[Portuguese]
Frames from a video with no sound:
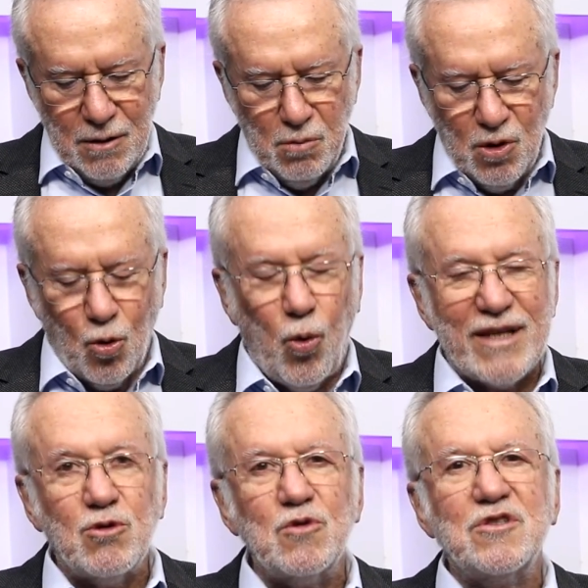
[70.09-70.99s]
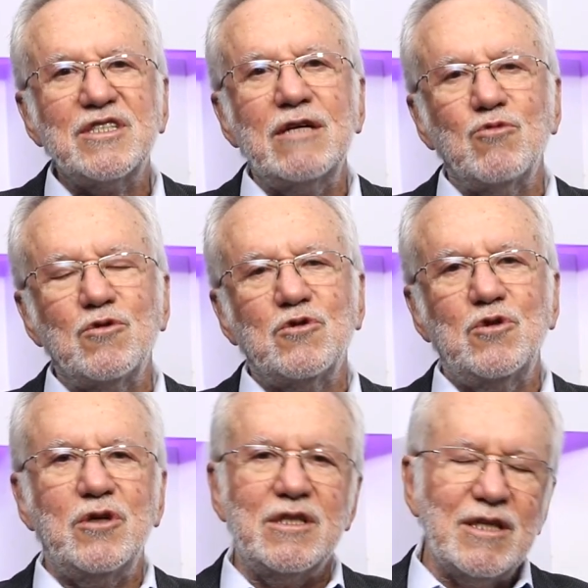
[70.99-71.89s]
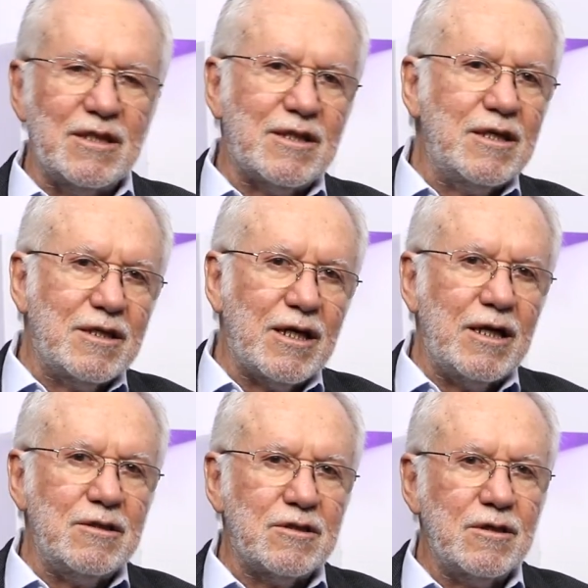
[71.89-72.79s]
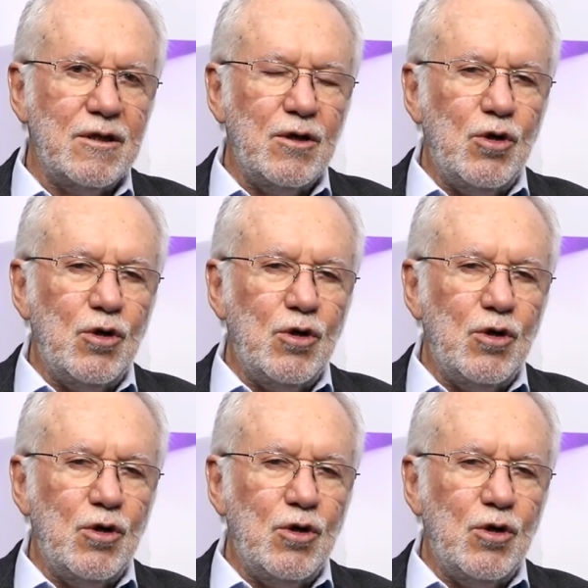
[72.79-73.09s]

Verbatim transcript: em 1483,